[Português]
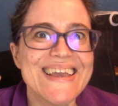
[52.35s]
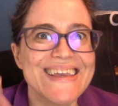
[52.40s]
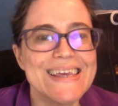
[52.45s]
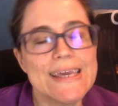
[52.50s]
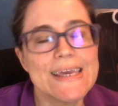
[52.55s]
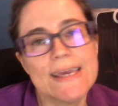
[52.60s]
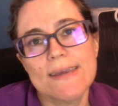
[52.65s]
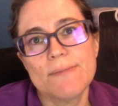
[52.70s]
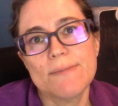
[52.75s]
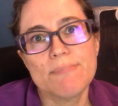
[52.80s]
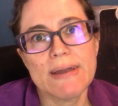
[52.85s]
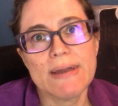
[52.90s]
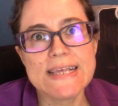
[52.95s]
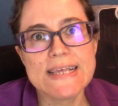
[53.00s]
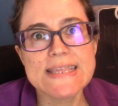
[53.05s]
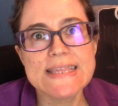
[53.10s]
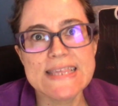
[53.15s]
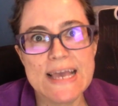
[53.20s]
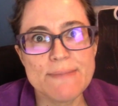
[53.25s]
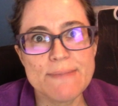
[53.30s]
Que
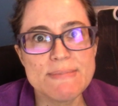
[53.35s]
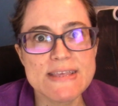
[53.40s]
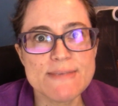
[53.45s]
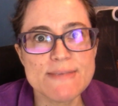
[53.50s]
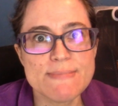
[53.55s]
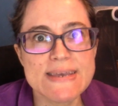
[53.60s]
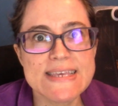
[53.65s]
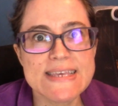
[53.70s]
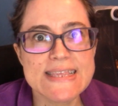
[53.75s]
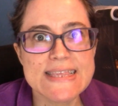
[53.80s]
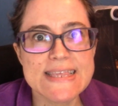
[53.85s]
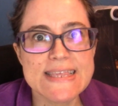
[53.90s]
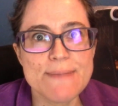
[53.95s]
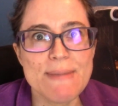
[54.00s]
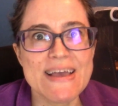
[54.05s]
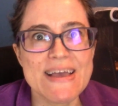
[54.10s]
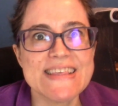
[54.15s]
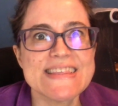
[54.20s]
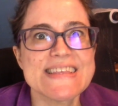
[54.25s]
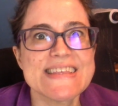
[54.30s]
parece ser a mesma esse
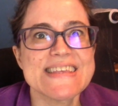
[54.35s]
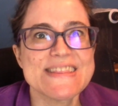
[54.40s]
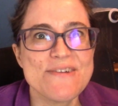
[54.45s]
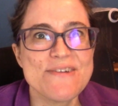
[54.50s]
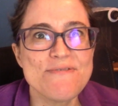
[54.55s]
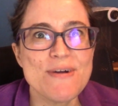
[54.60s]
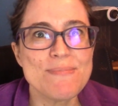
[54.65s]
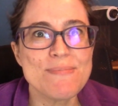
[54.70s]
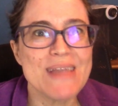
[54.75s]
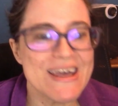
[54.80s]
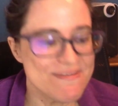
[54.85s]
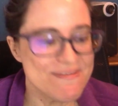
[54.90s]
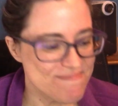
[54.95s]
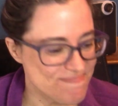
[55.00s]
semestre. Então vamos lá?